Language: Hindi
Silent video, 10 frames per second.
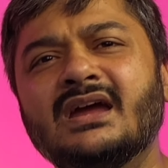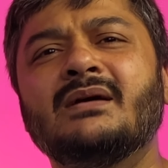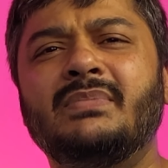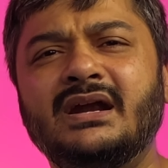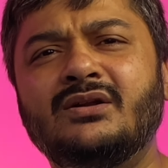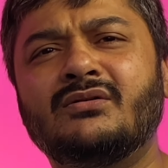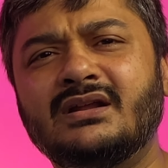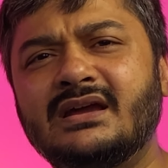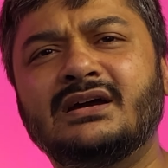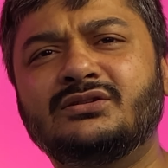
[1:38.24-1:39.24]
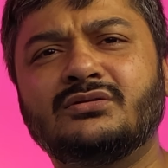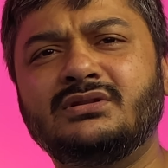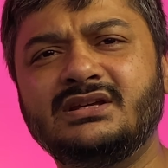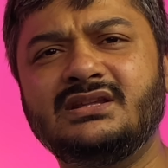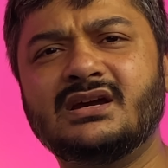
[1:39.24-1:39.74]
पेंट उखड़ जाए तो
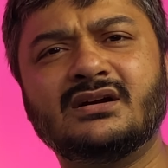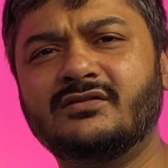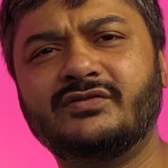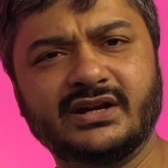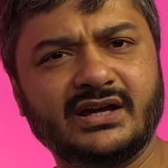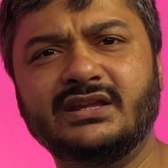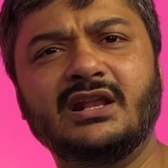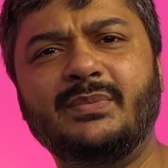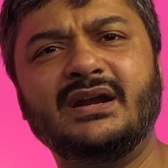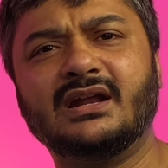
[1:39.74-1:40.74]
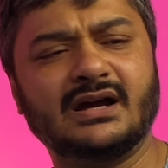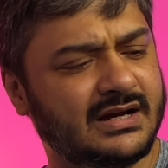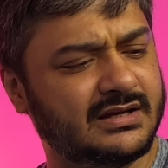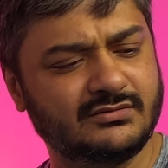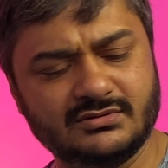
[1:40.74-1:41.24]
दीदी या गर्लफ्रेंड का नेल पेंट लगा
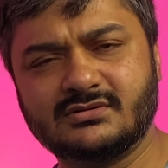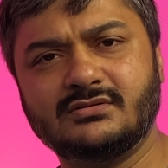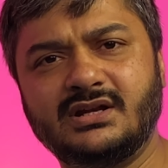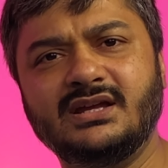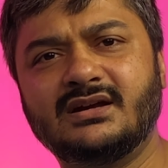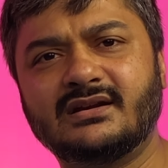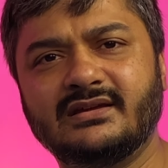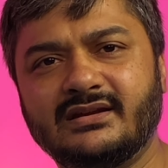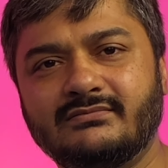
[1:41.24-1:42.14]
के उसको ठीक कर लेना